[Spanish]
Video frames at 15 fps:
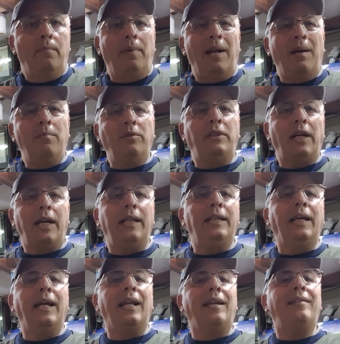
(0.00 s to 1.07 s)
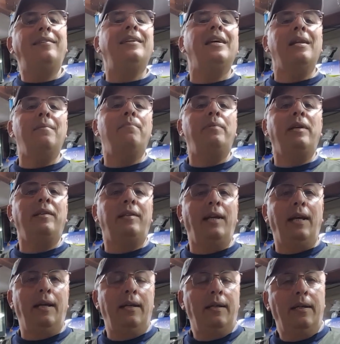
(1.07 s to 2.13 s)
Para mucha gente que recién
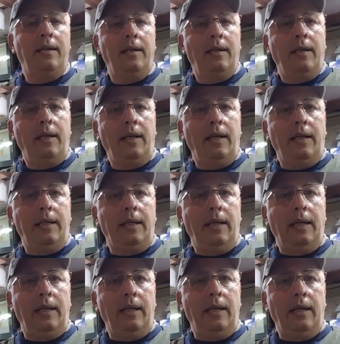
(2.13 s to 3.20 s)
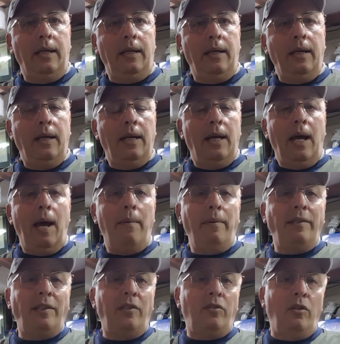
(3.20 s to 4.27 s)
empieza, este, a
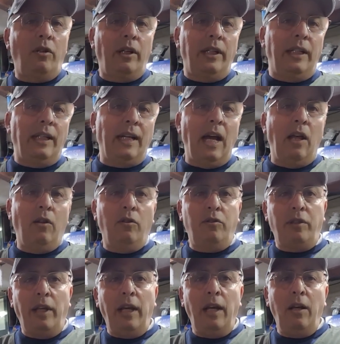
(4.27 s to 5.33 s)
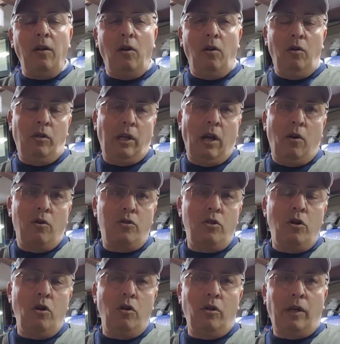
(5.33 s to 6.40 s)
veces son criticados él, lo que hago
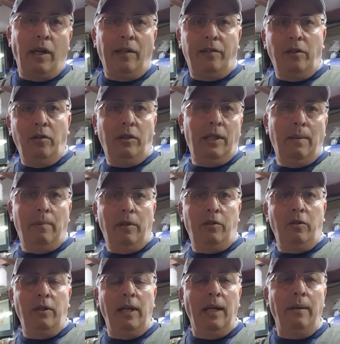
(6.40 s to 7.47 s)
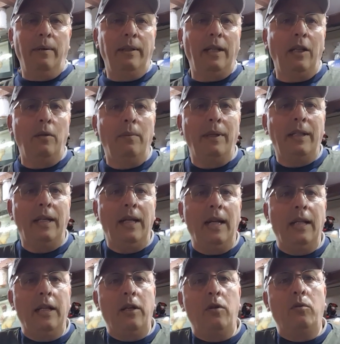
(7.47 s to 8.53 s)
yo, lo que hace otra persona levantando
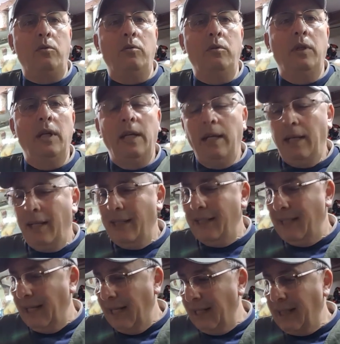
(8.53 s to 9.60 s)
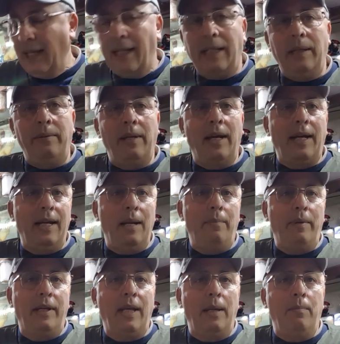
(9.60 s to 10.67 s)
material de YouTube de esta actividad que es la
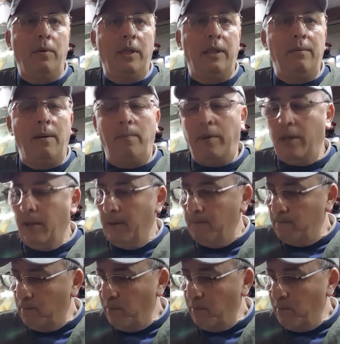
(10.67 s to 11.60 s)
pesca deportiva, pero